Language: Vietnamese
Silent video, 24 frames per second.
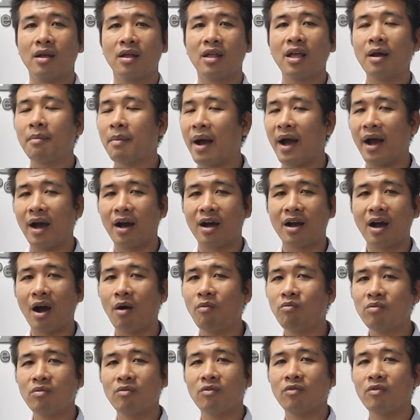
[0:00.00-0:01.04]
Nhưng mà
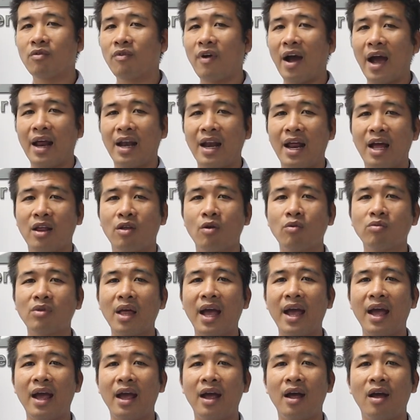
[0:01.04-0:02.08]
không phải là chúng
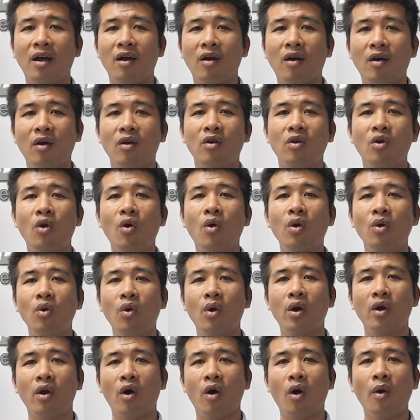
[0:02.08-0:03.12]
ta luôn
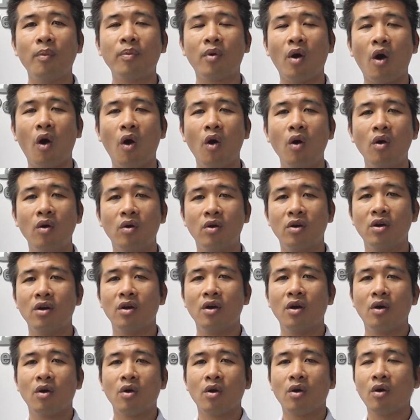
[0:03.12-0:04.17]
luôn ốp gỗ
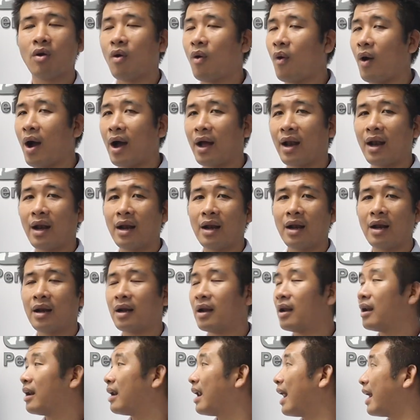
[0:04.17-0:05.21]
hoặc
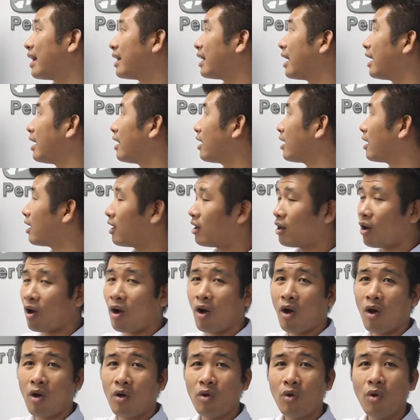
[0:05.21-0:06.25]
là gì thì
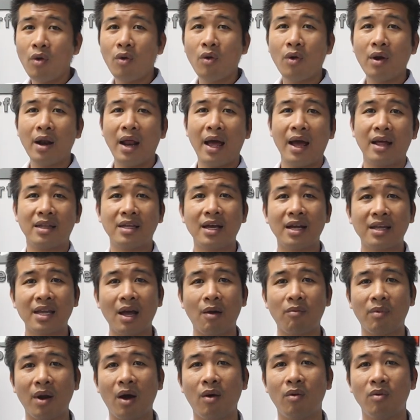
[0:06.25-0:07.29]
nó luôn luôn là sang
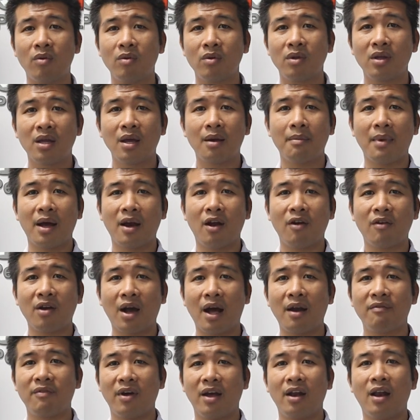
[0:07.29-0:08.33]
trọng đâu, nhưng mà nó
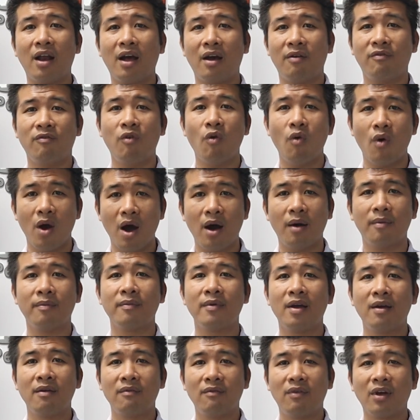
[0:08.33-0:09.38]
cần phải là phù hợp
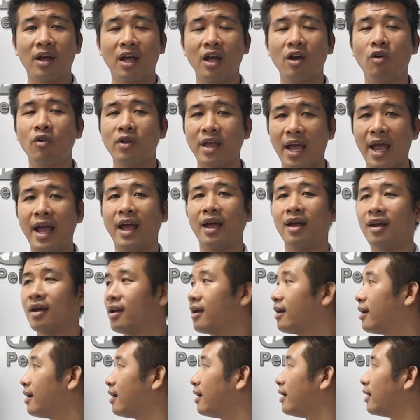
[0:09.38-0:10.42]
với cái ngôi nhà
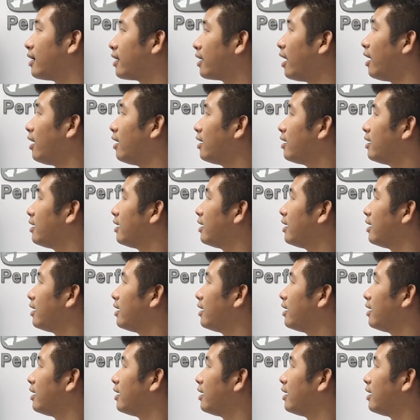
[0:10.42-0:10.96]
đó.